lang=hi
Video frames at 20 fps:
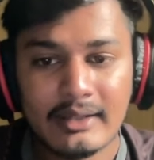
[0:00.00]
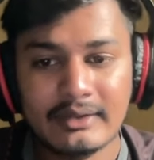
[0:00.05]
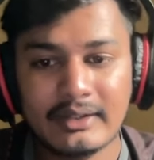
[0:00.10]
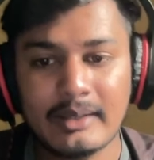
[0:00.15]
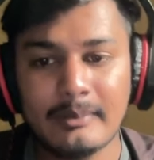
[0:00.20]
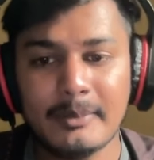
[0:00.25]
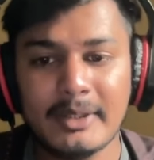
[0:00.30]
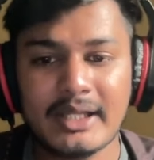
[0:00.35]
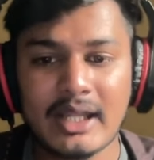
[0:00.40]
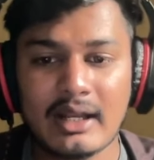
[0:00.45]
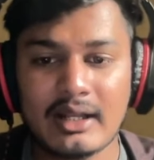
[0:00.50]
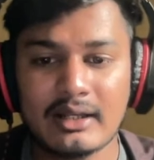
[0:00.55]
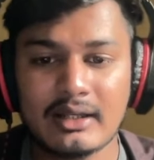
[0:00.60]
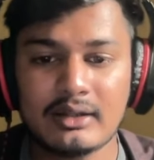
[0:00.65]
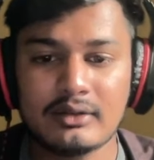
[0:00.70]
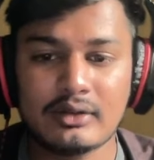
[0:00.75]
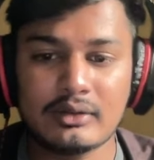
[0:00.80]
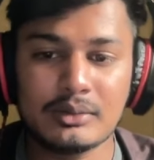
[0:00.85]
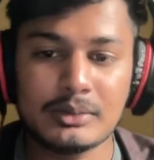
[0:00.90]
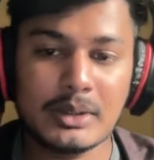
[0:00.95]
सेम मैं क्या करना
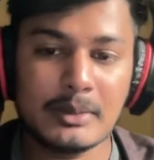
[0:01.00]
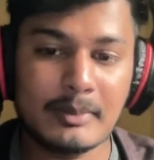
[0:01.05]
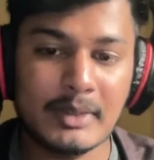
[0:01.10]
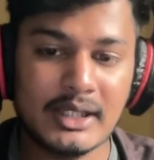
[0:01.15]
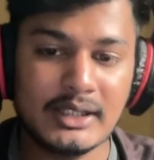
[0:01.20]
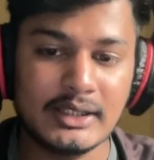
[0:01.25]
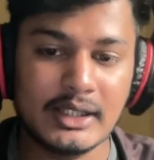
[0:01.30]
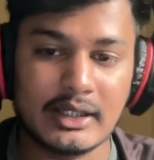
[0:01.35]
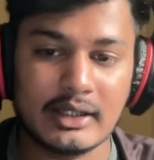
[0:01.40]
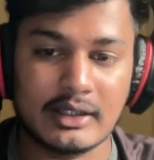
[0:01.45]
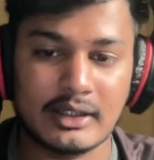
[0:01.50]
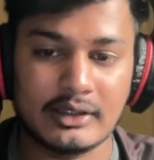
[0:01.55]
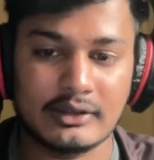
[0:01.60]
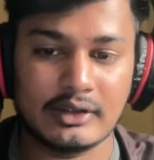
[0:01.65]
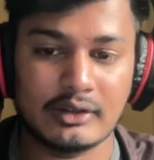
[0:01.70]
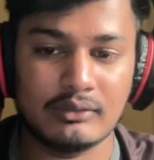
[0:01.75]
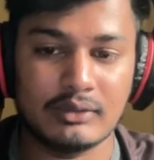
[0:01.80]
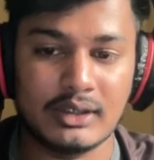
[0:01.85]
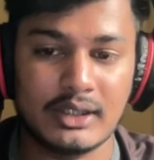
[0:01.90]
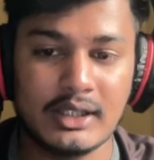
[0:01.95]
चाहूंगा मैं ये करना
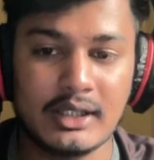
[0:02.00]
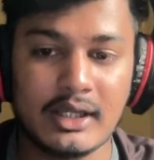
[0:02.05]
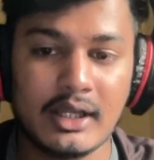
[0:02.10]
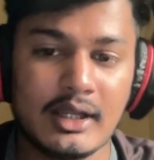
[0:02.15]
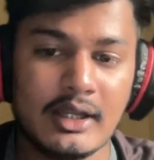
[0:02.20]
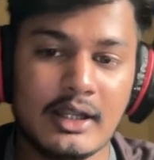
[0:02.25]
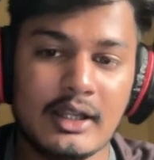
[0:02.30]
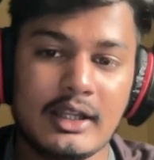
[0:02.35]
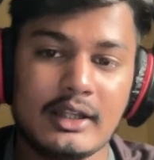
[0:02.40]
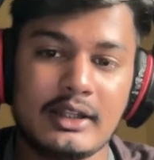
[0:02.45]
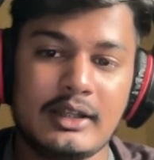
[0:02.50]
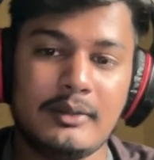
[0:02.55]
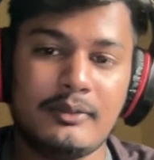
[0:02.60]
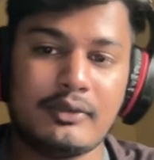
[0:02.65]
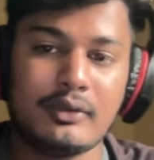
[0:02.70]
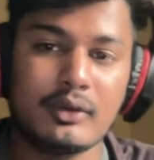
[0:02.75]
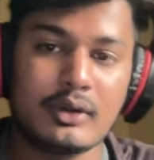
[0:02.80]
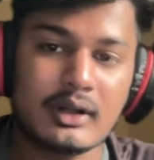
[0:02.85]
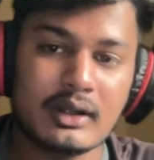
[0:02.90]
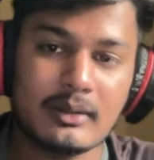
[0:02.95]
चाहूंगा ठीक है कि
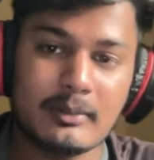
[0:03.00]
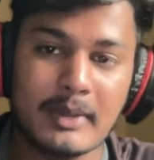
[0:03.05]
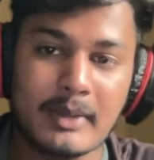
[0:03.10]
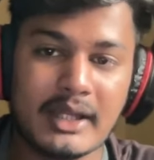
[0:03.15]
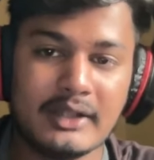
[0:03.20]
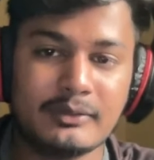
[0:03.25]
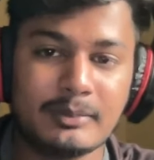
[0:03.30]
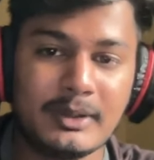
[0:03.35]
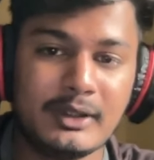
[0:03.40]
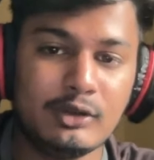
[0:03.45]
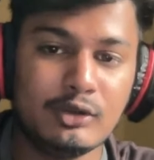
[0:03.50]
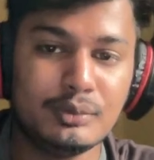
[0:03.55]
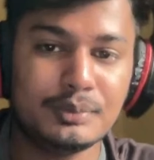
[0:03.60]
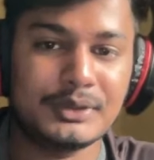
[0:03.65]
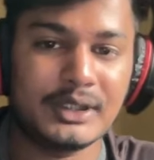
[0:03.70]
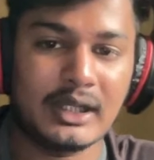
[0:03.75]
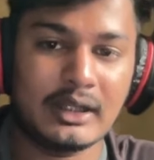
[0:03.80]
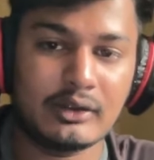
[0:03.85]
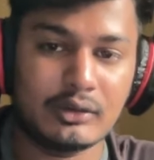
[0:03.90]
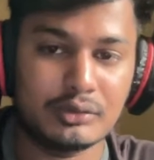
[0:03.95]
फोर मैं इस पर लूप
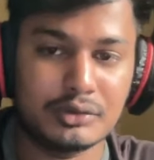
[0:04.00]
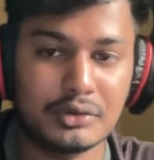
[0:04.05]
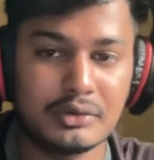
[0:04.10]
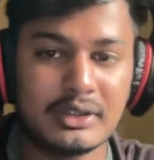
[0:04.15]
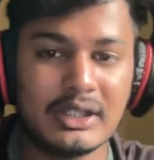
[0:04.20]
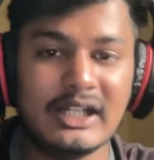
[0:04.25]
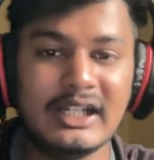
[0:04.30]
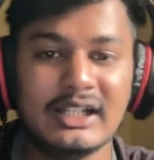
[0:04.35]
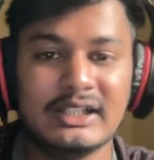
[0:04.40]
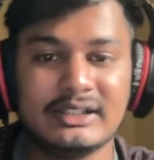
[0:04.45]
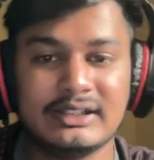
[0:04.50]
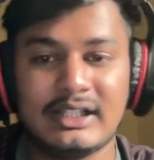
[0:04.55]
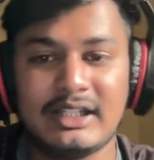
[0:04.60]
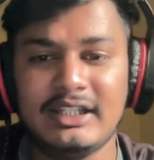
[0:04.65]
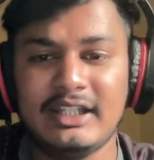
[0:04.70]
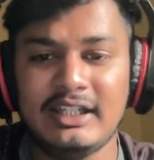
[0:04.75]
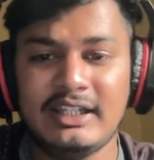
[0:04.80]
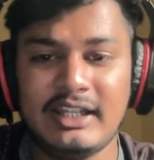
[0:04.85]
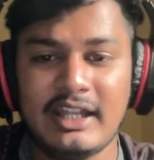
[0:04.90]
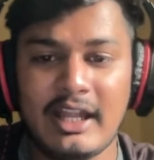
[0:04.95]
चला चाहूँ क्योंकि ये
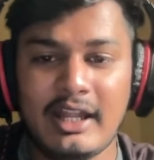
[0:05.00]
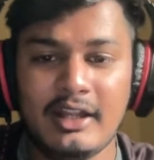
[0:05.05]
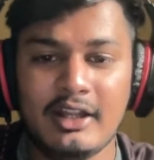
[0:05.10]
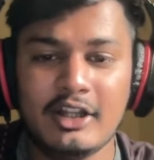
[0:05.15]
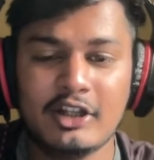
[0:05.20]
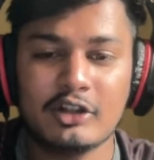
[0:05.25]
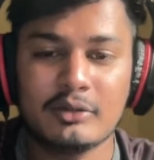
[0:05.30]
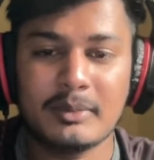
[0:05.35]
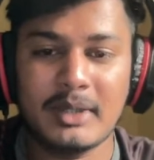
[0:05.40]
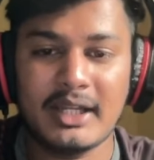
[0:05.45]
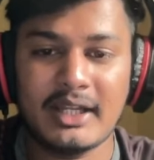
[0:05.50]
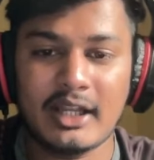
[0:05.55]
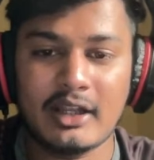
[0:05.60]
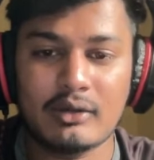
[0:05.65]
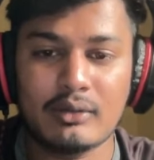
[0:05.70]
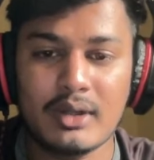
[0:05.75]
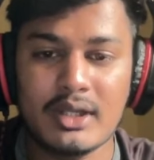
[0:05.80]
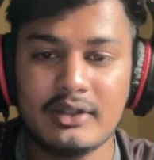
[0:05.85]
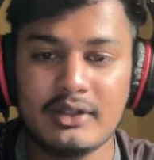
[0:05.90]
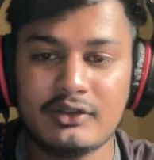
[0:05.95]
डिक्शनरी ही है तो मैं क्या
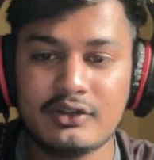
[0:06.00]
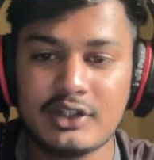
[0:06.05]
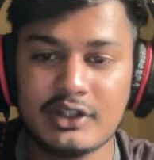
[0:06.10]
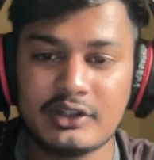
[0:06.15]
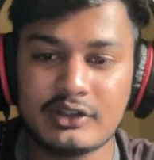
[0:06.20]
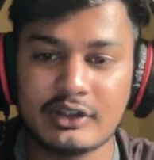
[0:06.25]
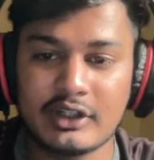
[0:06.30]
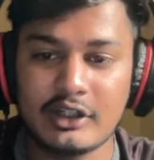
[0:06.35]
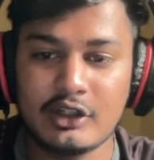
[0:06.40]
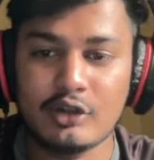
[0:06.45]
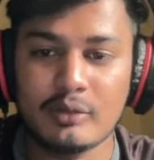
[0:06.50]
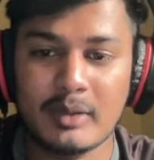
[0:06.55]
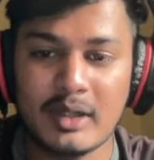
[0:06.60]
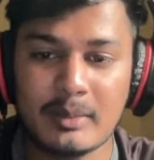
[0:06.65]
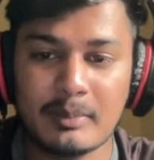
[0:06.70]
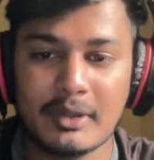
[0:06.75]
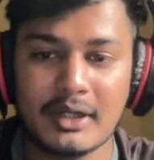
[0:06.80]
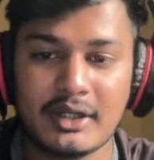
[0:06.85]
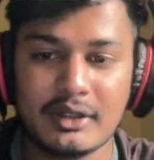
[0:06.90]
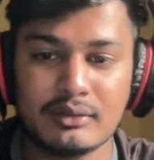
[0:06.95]
करूँगा इस डिक्शनरी को मैंने
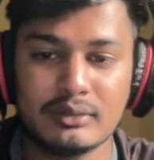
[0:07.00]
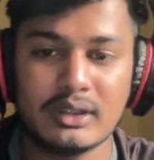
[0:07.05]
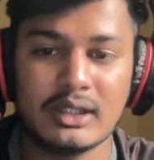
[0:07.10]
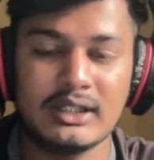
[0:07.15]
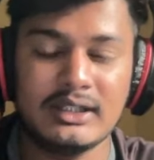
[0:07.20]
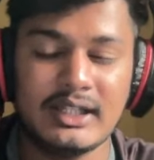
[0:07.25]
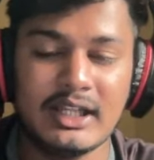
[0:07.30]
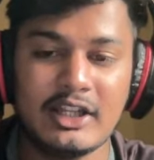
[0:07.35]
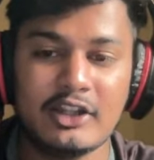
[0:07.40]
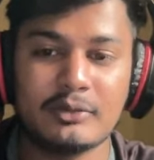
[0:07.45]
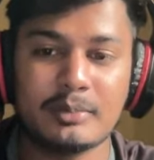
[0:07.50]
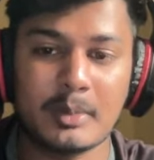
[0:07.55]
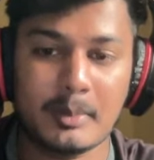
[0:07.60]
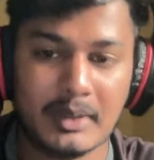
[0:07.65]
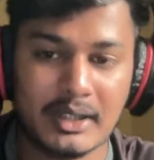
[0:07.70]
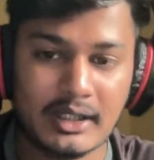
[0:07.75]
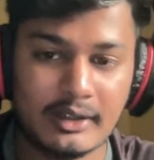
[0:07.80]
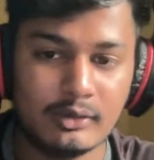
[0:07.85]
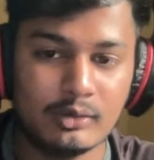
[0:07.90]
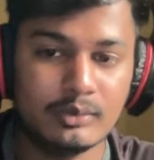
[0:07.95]
पर्टिकुलर लिया इस पर
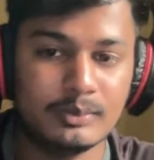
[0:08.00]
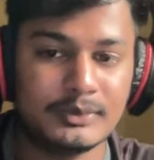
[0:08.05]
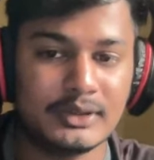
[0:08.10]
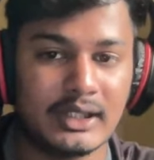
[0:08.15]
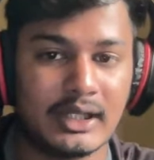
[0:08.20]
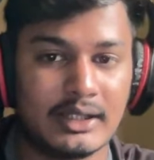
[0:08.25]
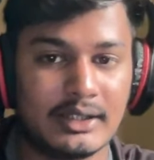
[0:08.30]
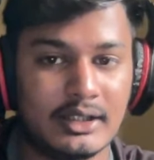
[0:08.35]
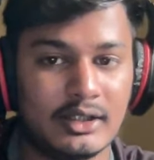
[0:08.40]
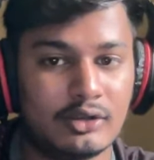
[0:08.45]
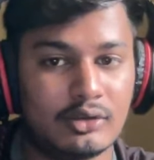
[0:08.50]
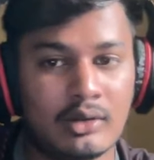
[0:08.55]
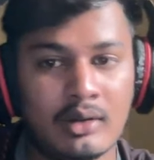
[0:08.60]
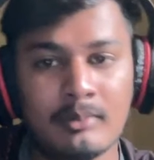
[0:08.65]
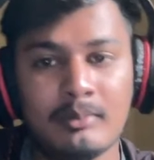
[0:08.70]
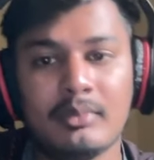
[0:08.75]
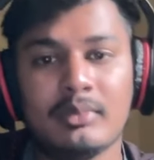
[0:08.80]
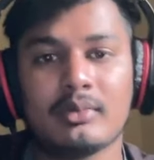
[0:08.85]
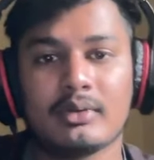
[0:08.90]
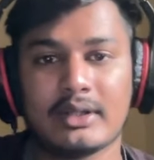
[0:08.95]
मैंने लूप चला दिया तो
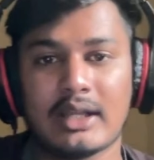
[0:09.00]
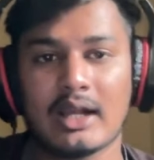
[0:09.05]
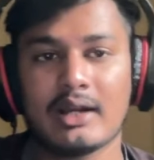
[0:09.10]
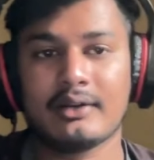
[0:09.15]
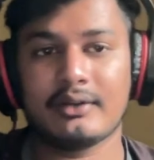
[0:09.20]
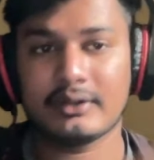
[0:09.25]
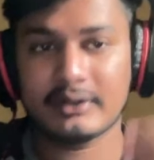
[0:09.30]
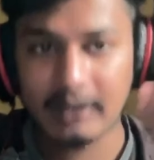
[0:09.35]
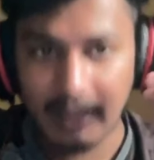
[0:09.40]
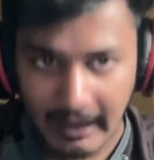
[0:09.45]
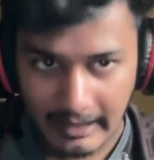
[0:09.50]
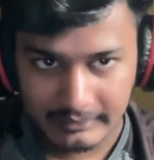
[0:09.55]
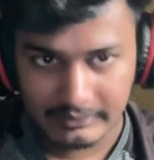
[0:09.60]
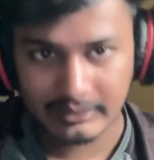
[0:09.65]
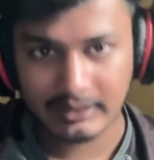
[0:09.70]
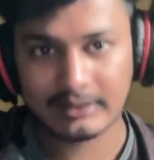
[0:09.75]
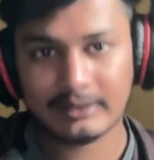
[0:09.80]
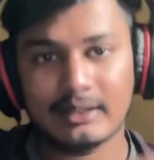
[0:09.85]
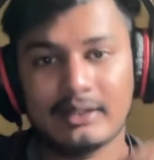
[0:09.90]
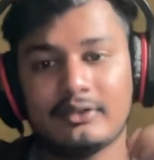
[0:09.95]
हम क्या कर सकते हैं ऐसे
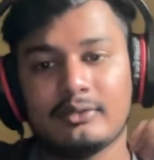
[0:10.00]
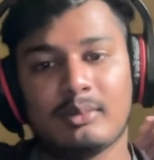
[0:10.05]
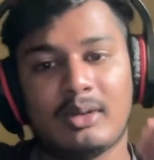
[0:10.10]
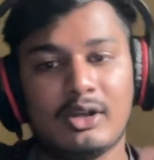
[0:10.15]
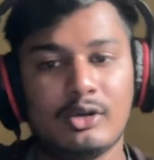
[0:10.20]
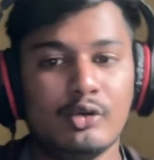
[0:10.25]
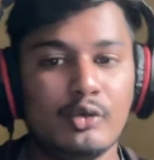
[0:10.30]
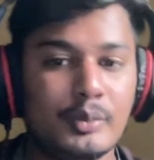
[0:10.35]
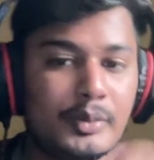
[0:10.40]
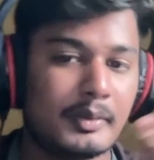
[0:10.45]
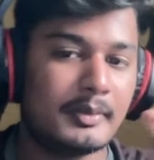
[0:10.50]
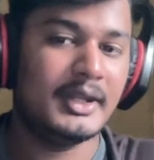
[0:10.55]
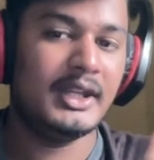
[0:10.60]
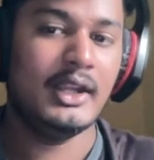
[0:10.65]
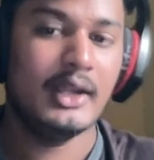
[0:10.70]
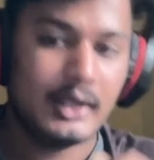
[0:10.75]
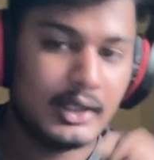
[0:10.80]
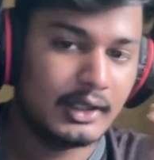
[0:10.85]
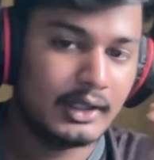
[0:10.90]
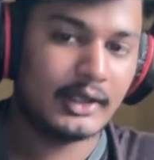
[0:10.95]
करके इसमें लूप
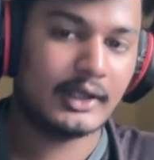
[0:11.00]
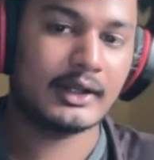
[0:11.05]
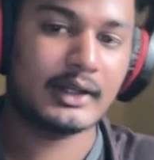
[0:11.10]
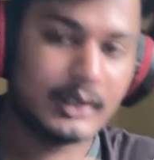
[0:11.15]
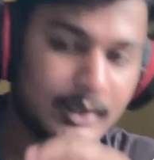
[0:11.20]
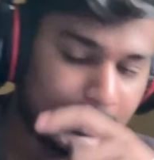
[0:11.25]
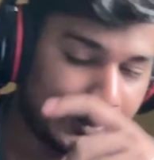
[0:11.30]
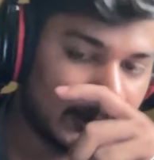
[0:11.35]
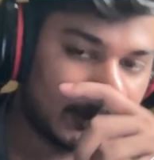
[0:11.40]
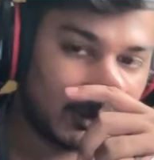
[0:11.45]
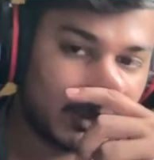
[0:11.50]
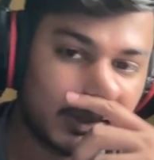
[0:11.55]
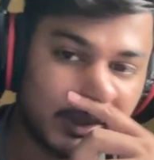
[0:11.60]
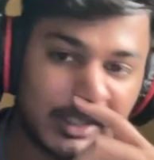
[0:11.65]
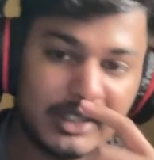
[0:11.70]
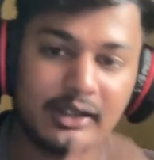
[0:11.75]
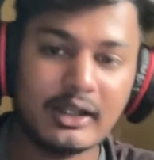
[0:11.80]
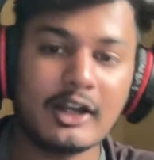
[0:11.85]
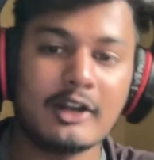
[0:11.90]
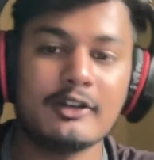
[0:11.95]
भी रन कर सकते
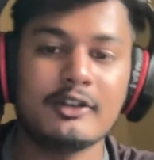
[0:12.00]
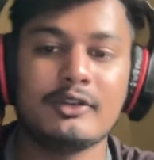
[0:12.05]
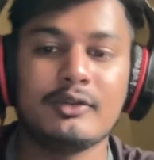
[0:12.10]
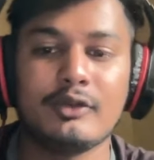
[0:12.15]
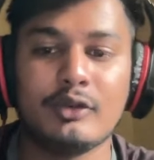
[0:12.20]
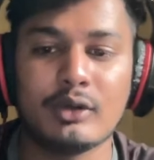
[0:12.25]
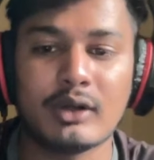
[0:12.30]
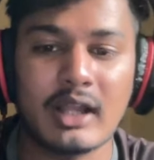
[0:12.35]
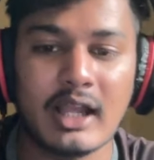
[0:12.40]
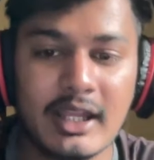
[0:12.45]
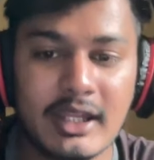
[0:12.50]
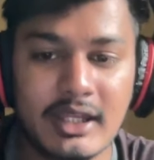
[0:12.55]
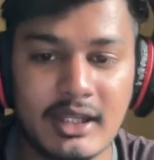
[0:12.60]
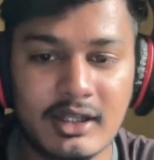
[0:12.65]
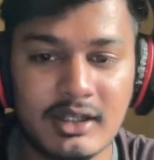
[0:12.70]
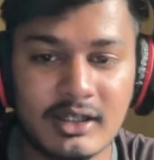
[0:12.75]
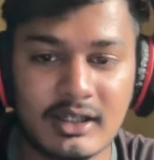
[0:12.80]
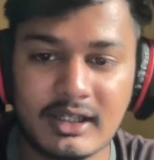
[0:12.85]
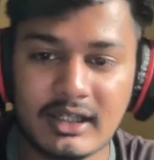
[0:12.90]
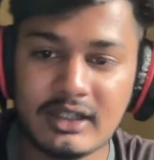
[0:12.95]
हैं दैट इज फॉर आई
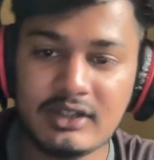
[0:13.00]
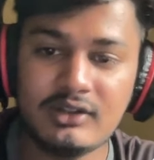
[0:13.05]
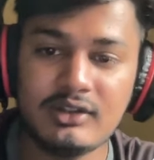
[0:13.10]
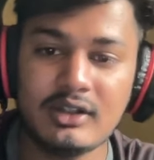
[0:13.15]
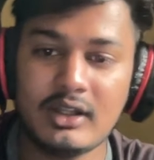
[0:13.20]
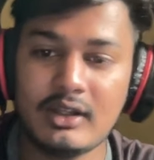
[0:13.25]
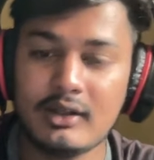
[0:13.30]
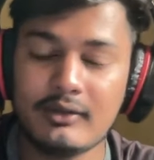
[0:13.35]
इन रेंज